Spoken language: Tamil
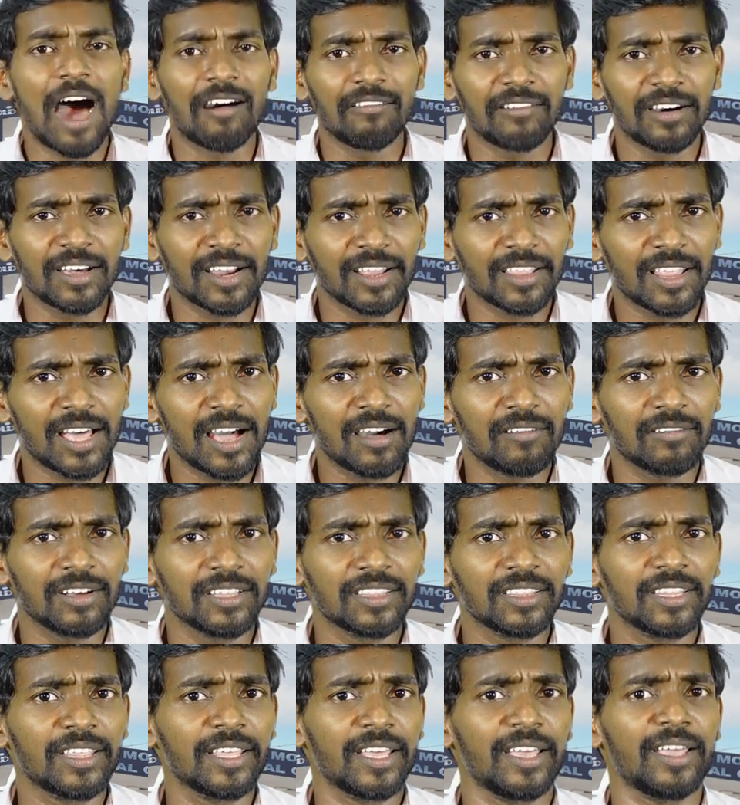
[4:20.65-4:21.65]
அவர் தான்
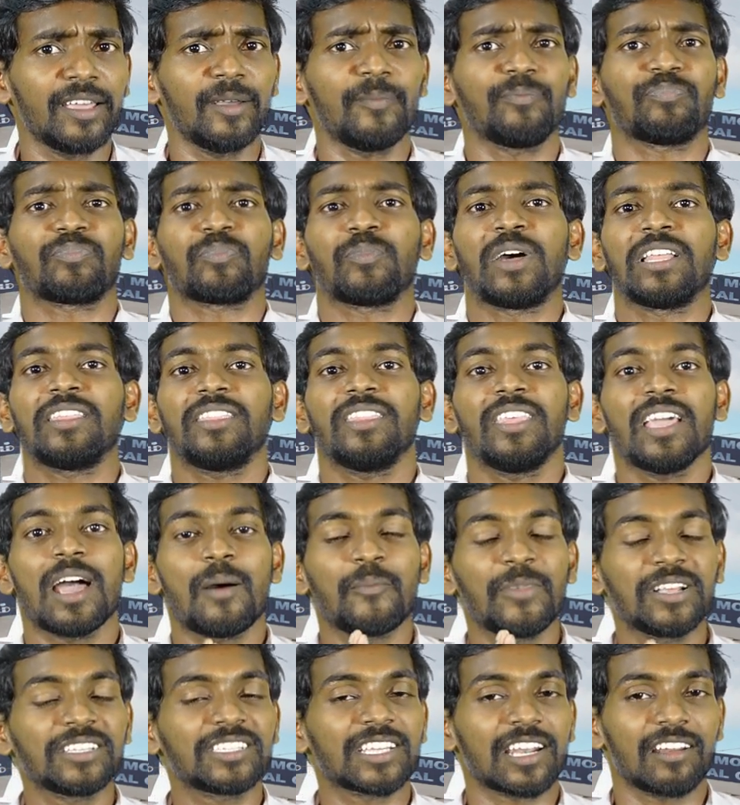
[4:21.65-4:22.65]
வந்து மத்திய
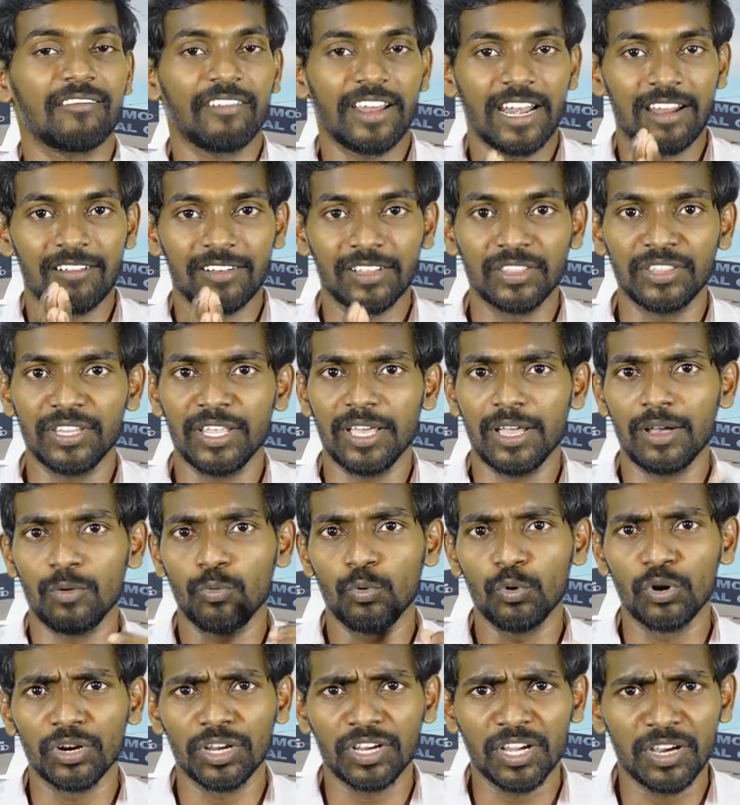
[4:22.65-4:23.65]
அமைச்சரவையில் வந்து
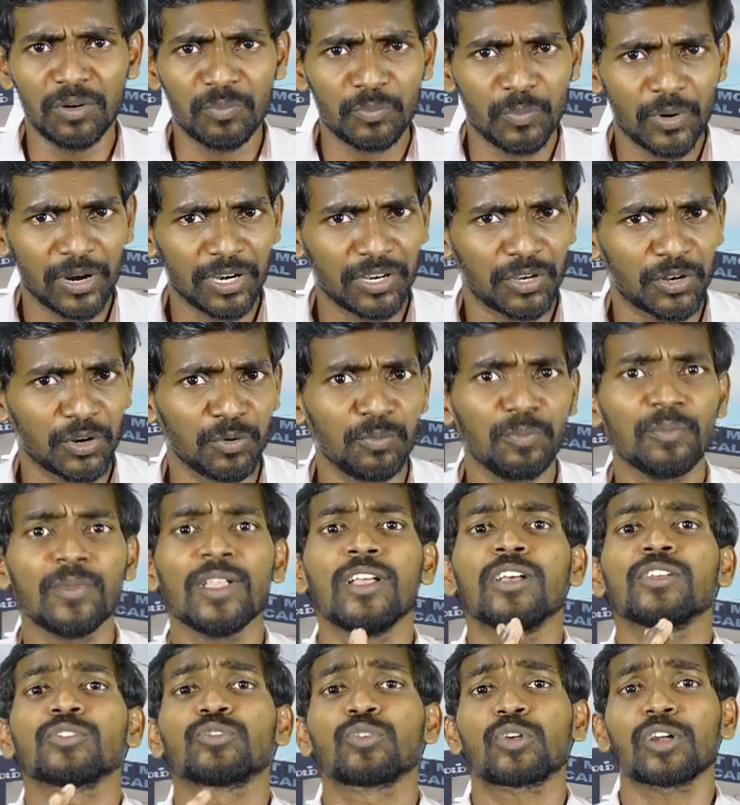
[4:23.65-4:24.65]
உருக்கு மற்றும்
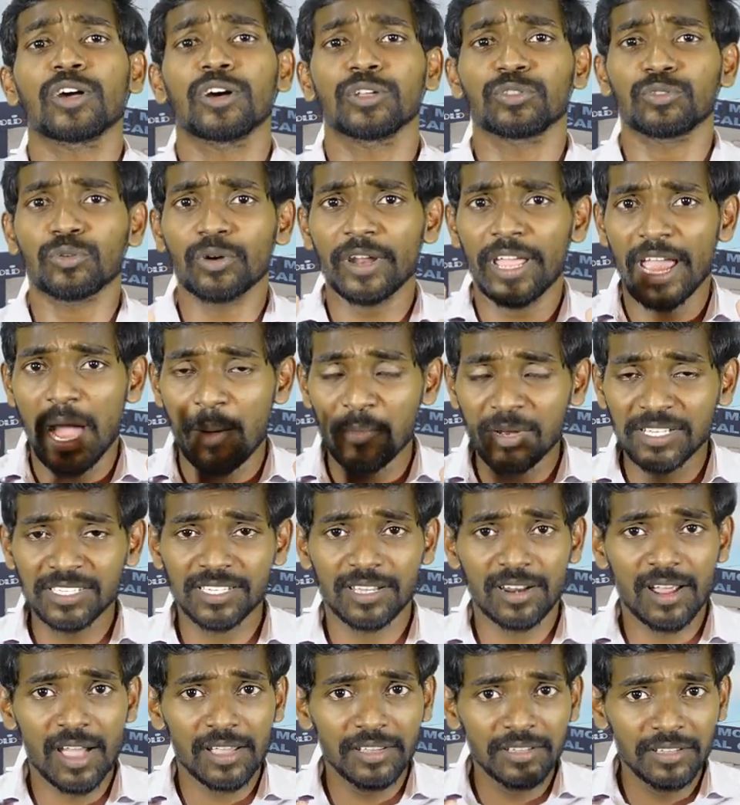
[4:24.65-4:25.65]
சுரங்கத்துறை
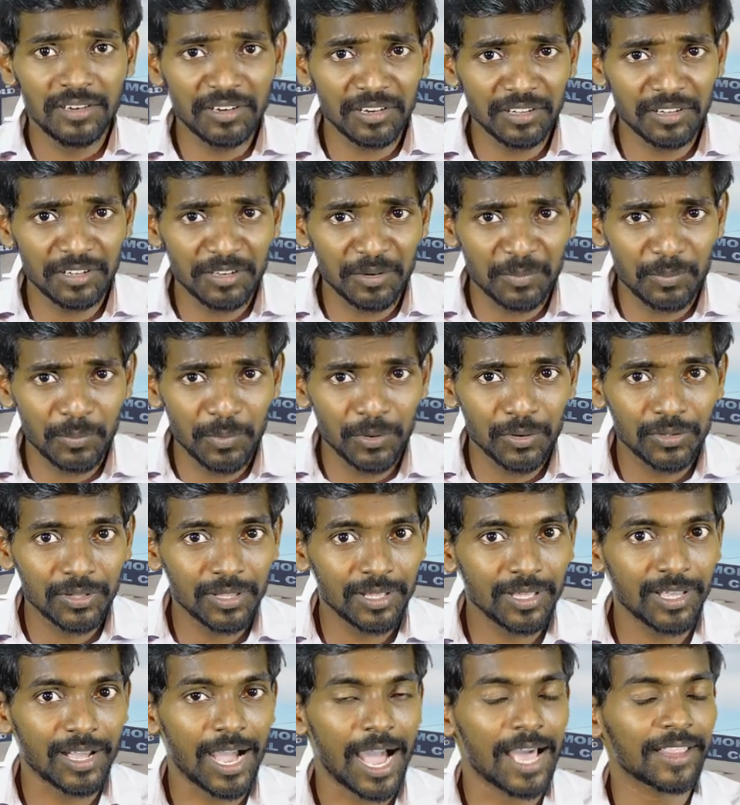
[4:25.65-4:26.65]
அமைச்சராக
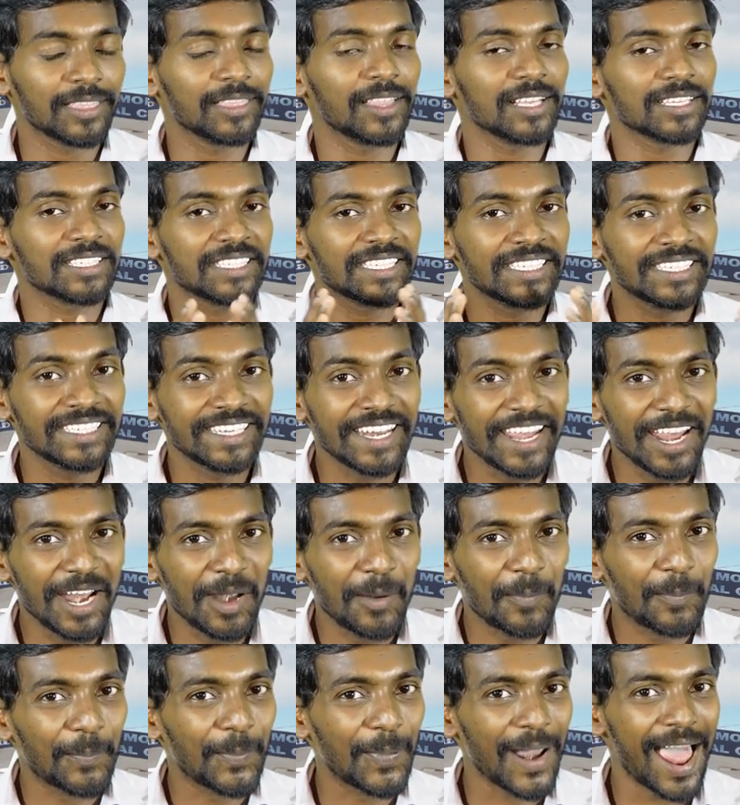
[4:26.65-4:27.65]
இருக்கும்போது அந்த
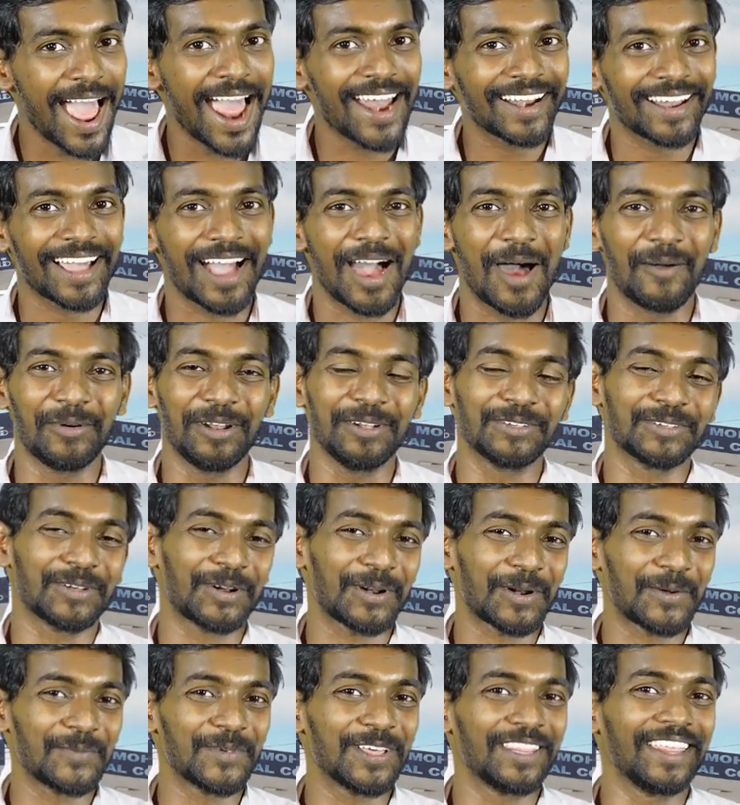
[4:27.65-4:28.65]
ஸ்டீல் பிளான்ட் அப்படின்னு
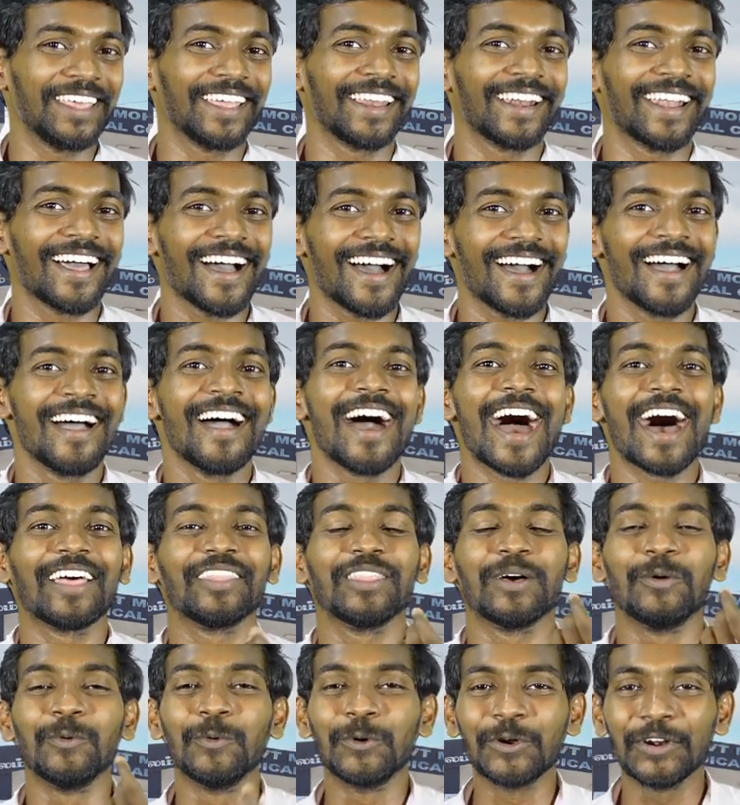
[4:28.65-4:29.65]
சொல்கிறோம் பார்த்தீங்களா
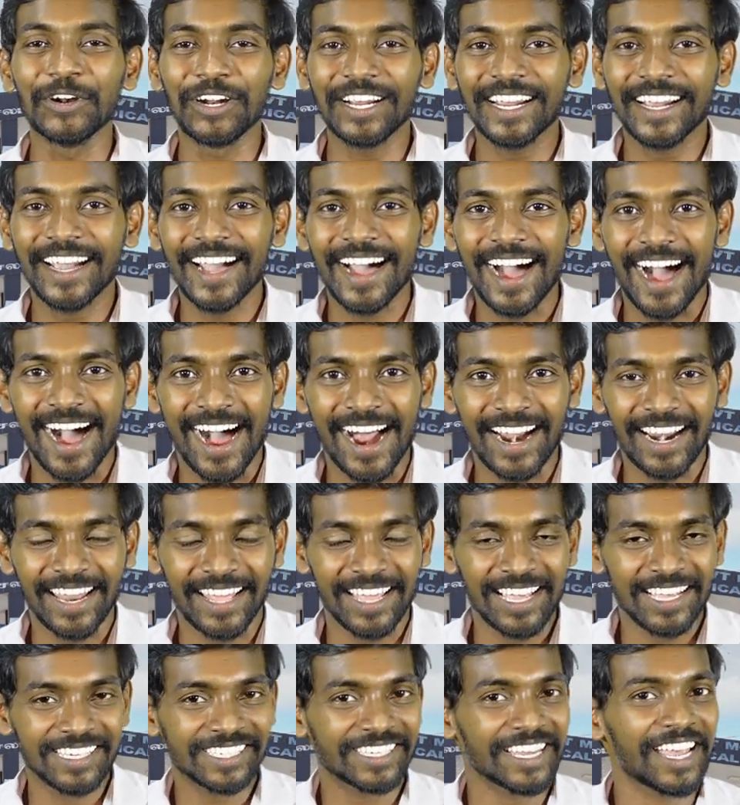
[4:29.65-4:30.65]
அந்த உருக்கு
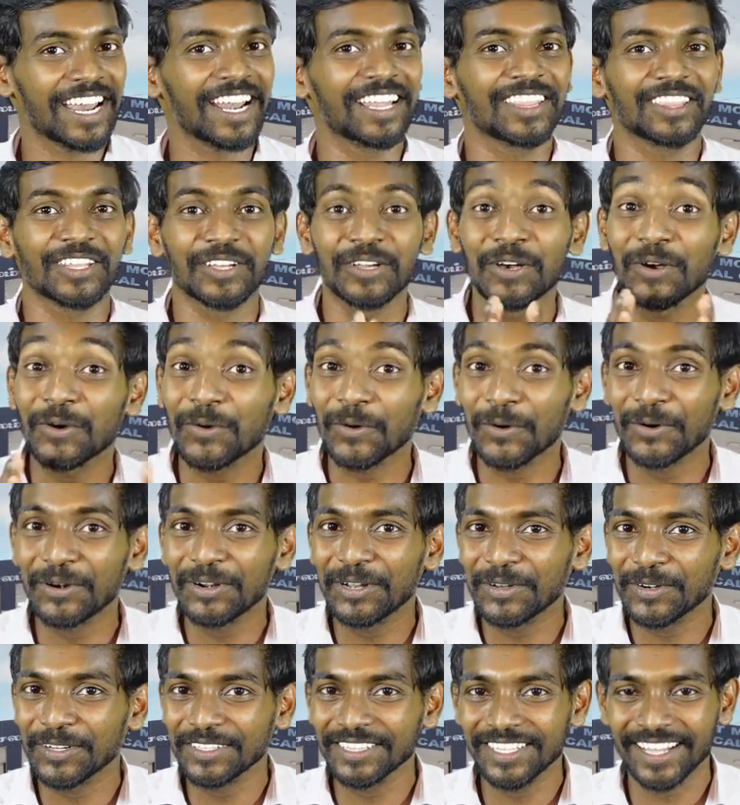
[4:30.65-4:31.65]
ஆலையை சேலத்துக்கு
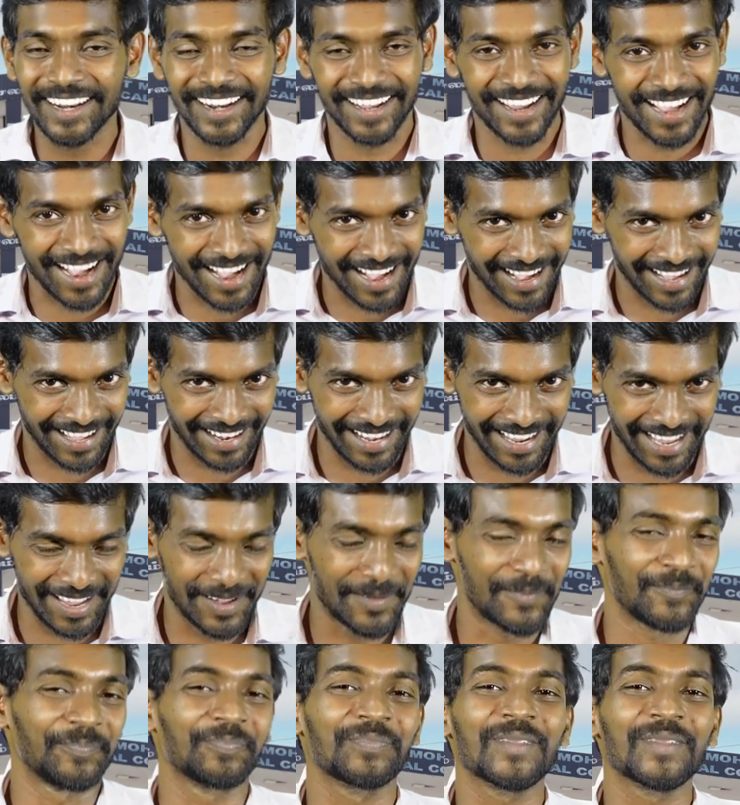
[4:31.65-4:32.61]
கொண்டு வந்திருக்காரு